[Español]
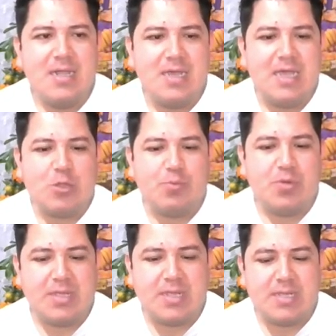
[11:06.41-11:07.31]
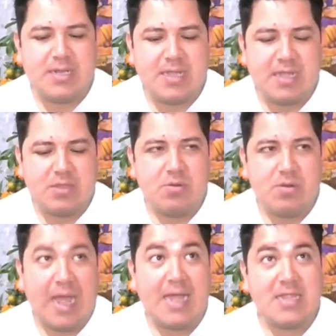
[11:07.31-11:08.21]
Y ya no podías hacer nada,
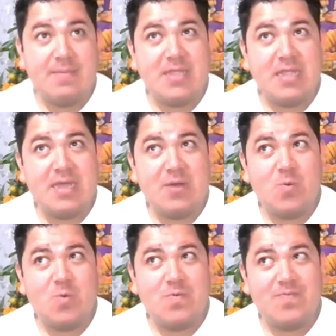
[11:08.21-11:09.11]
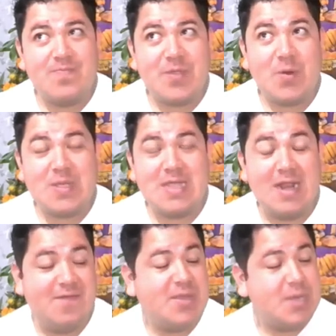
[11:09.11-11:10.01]
¿no? Ah, también tenía un, creo que hasta
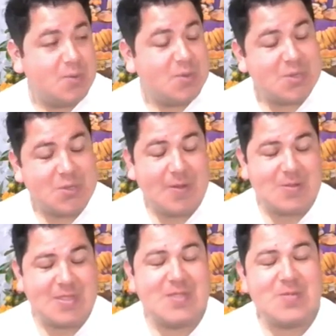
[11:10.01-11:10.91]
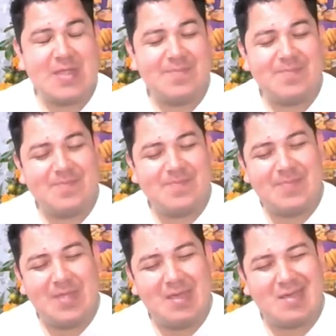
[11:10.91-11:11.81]
la fecha hay unos que todavía lo tienen, una
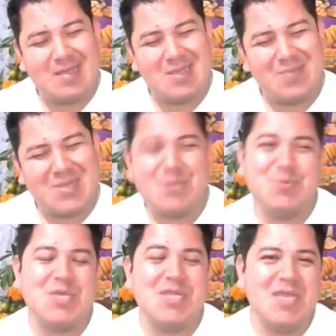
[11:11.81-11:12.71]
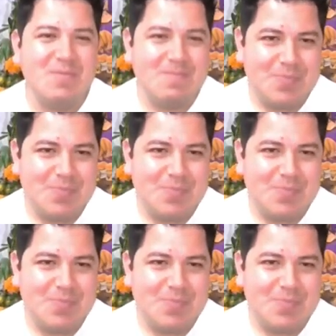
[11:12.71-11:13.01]
eh, que se llama SimCity,